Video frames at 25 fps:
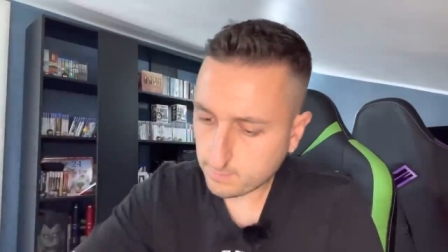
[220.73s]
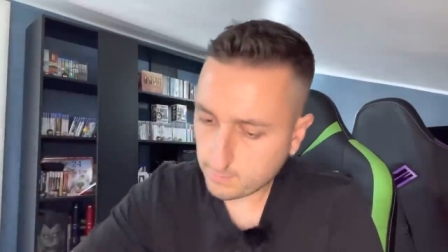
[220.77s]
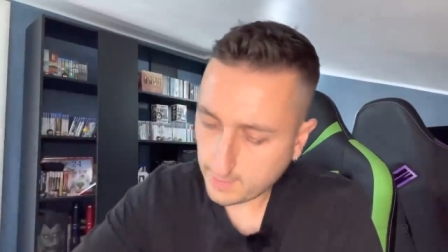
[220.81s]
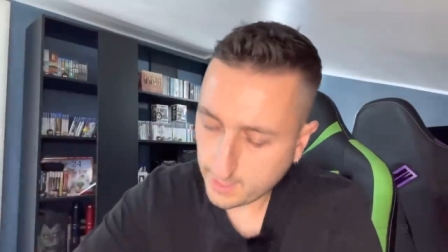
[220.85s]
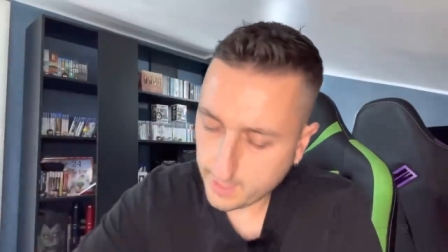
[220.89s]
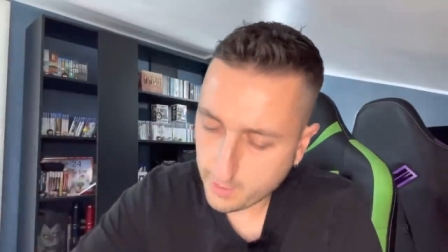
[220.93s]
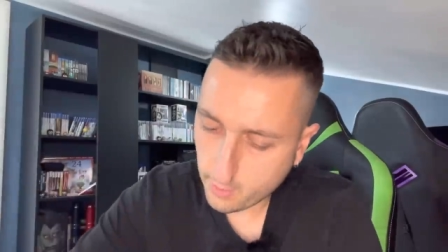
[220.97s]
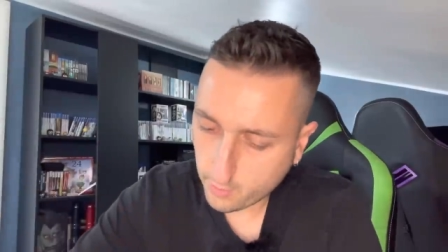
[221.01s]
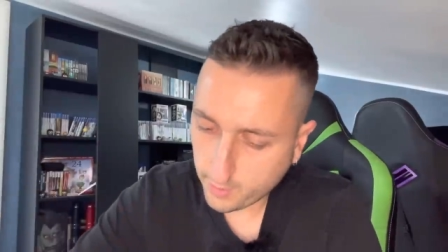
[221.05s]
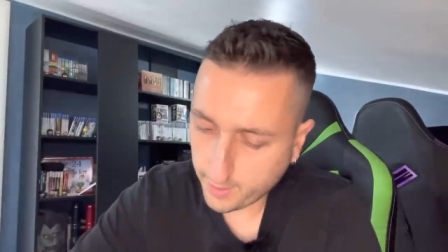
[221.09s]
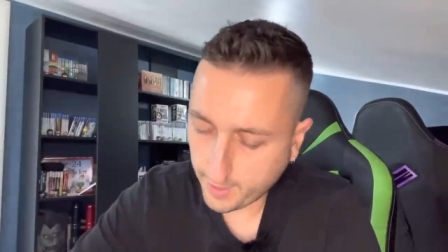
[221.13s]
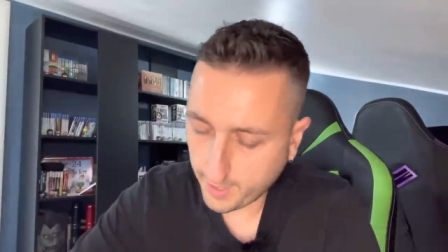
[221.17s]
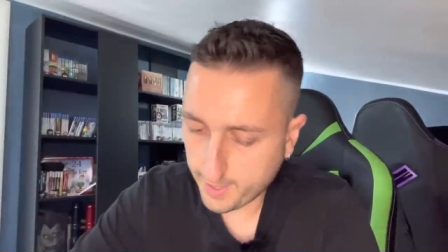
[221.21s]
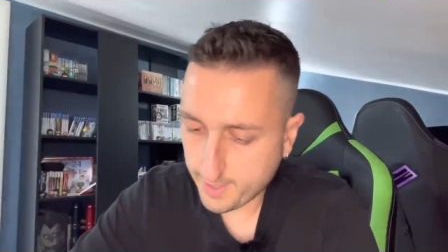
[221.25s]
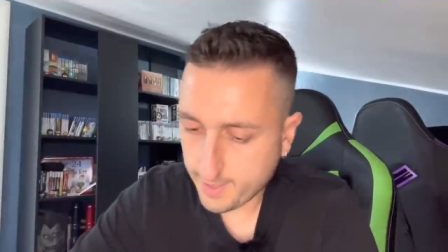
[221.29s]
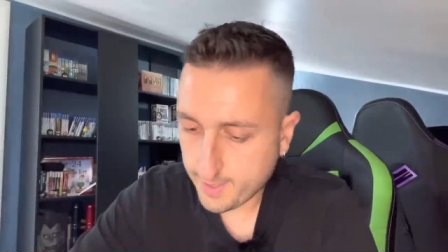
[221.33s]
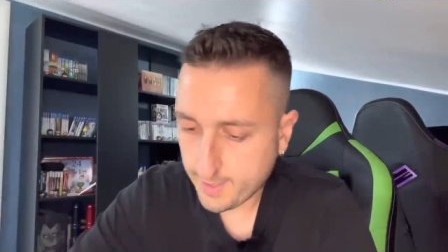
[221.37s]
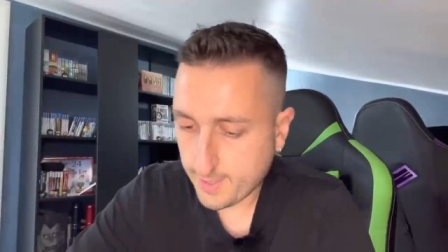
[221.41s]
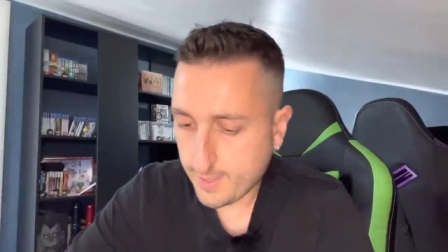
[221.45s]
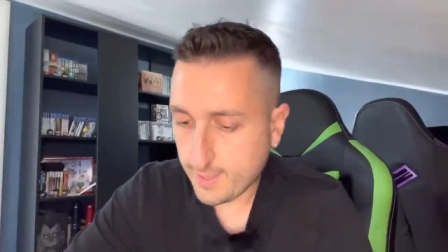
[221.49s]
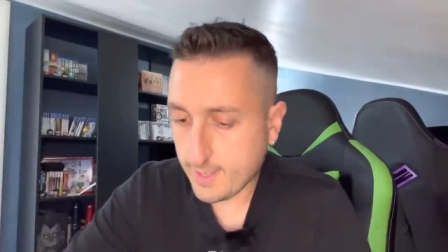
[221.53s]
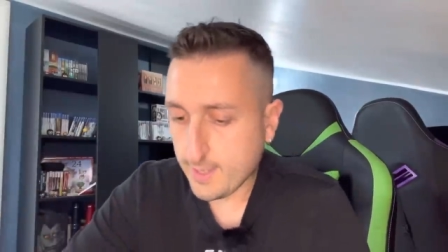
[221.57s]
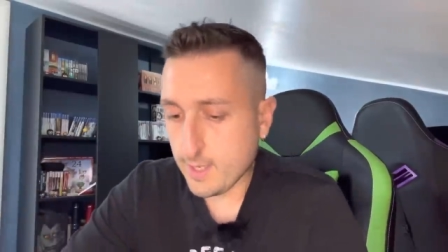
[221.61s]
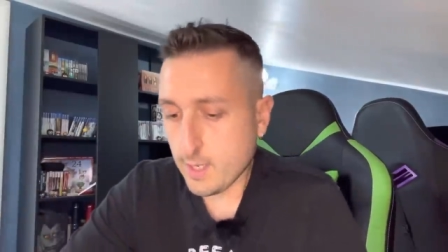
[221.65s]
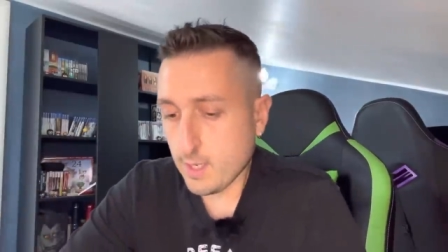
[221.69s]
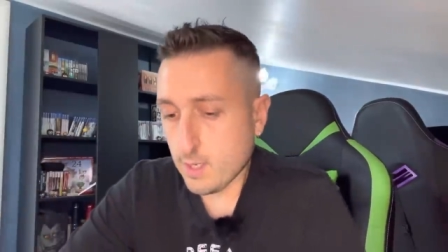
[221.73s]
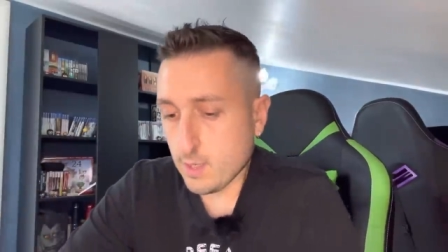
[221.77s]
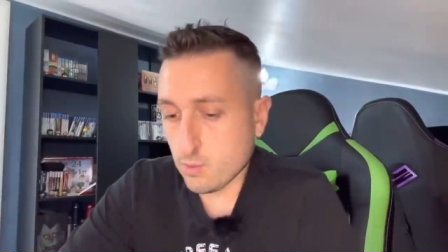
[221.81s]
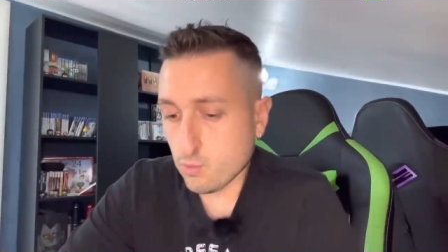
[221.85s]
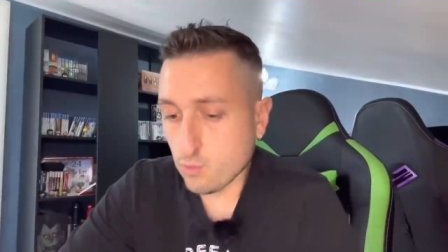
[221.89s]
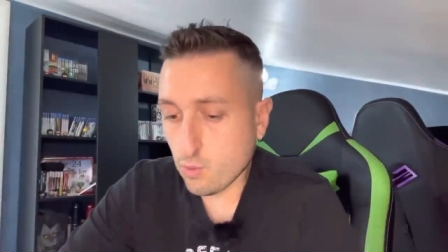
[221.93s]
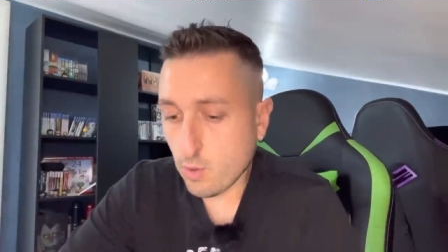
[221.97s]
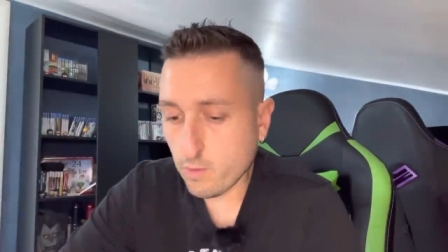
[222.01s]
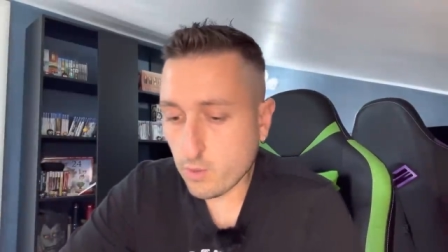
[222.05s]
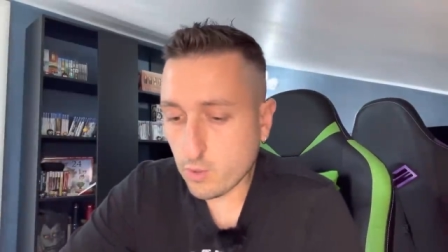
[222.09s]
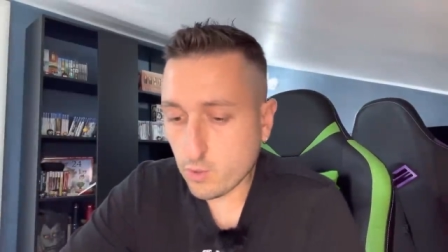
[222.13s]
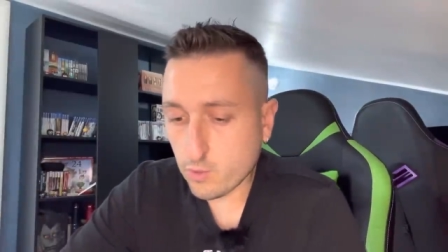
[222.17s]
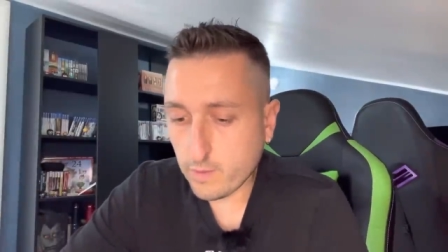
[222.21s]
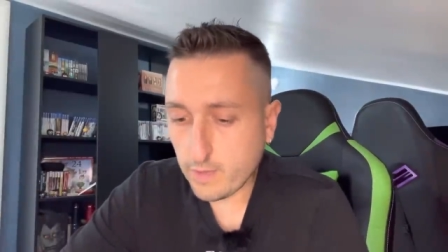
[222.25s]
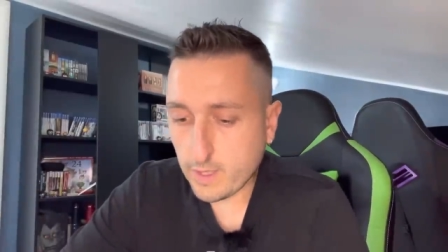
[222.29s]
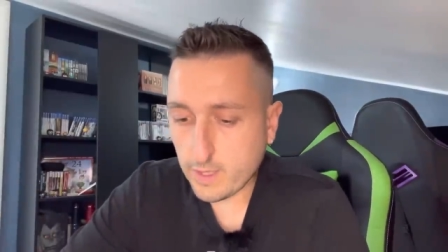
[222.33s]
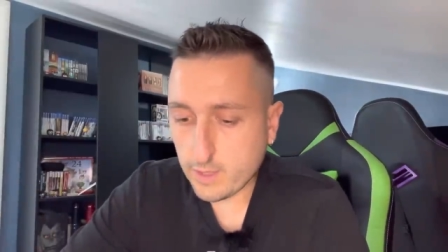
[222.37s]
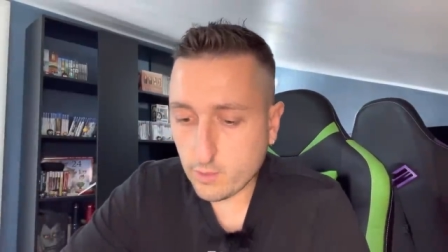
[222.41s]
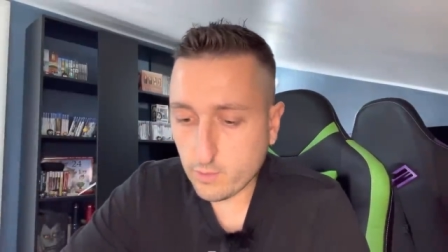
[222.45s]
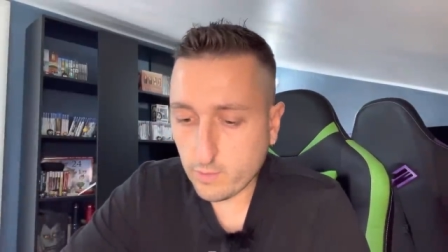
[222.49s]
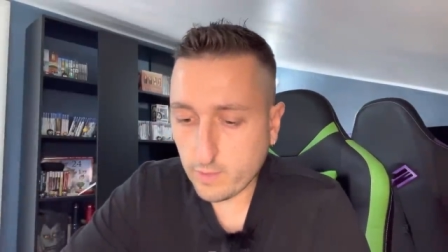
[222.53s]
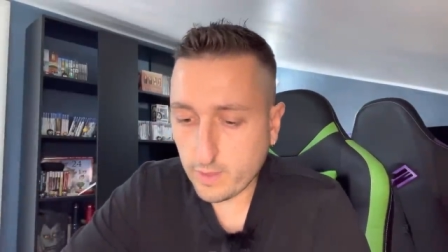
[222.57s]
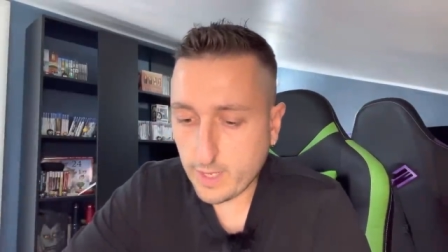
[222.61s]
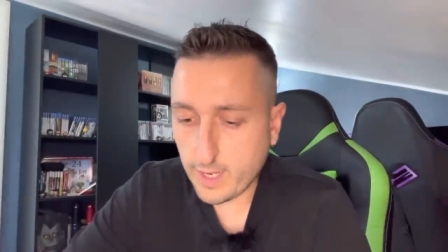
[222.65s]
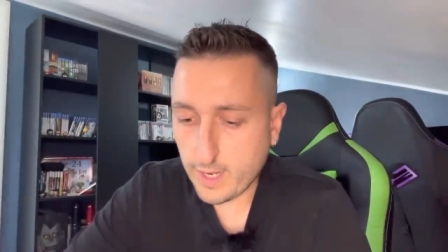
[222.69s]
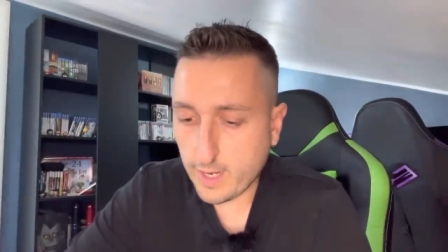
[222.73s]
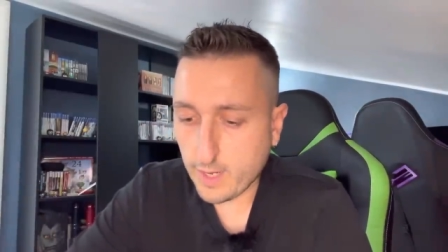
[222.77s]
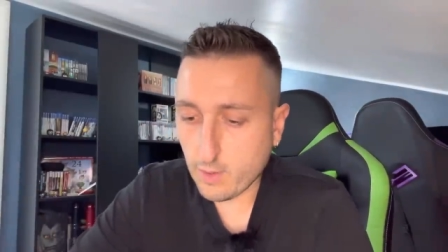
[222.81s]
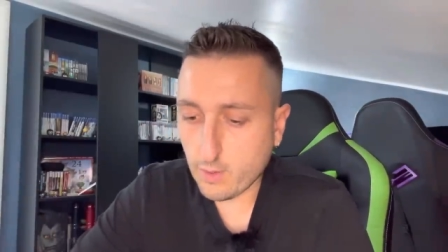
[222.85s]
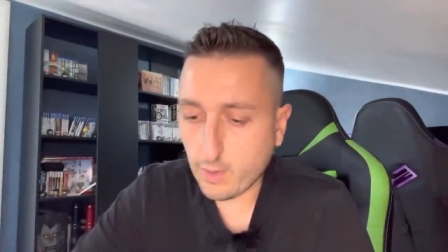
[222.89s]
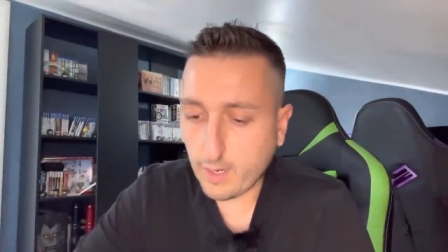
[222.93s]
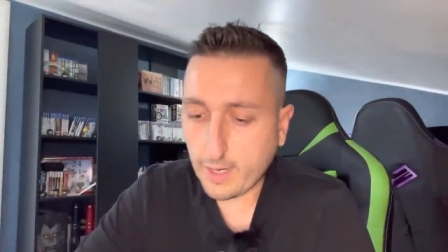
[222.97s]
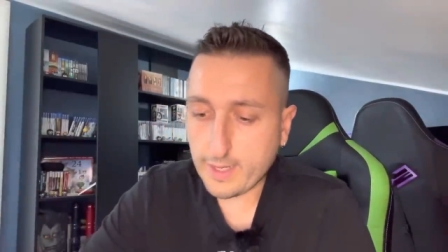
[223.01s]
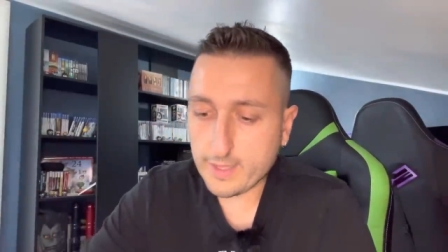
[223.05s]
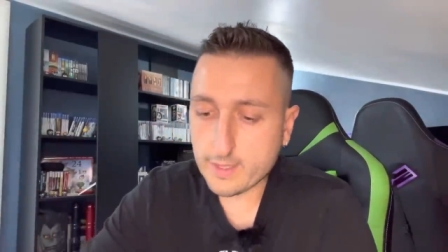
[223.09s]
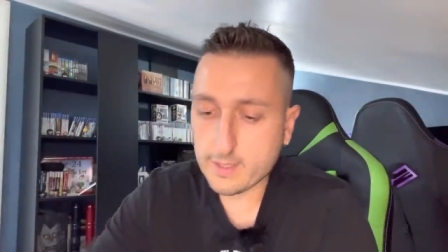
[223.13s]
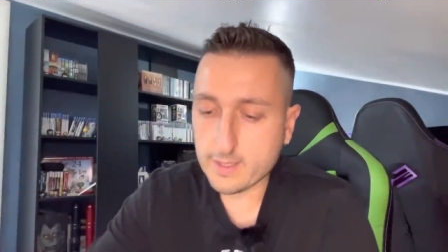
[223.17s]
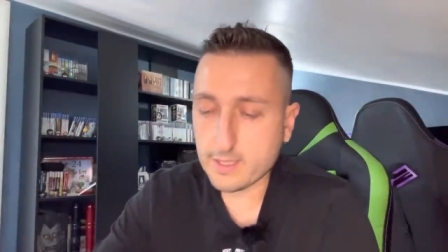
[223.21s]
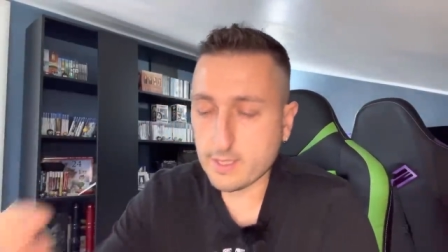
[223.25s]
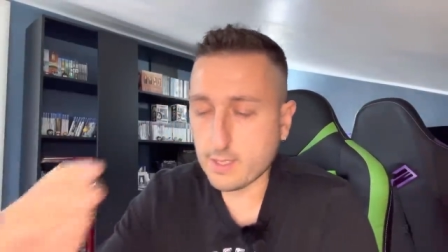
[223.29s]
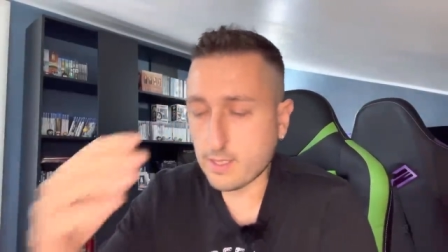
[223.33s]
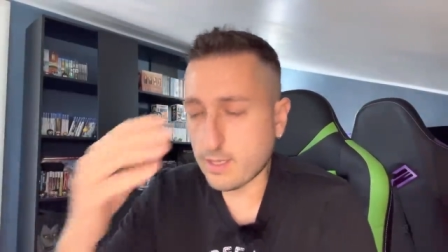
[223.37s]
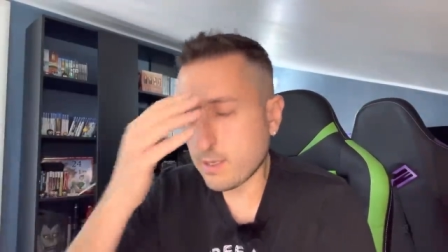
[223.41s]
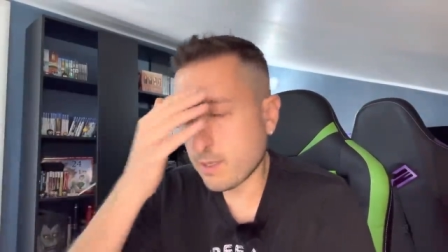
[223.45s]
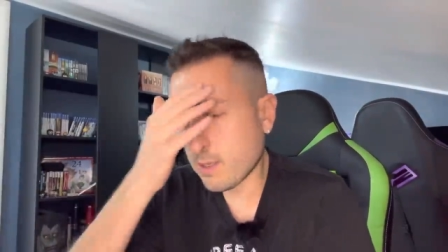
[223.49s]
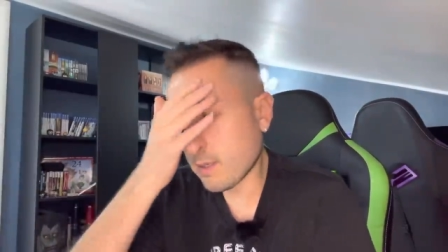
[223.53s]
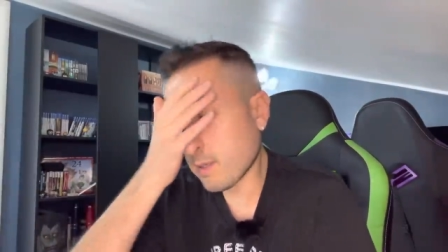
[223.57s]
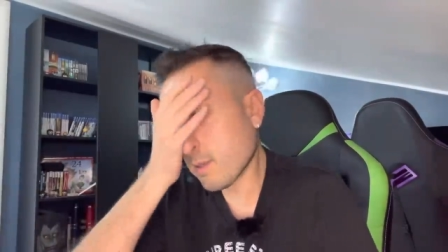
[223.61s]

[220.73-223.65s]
E ok, nuovo indovina indovinello, ragazzi,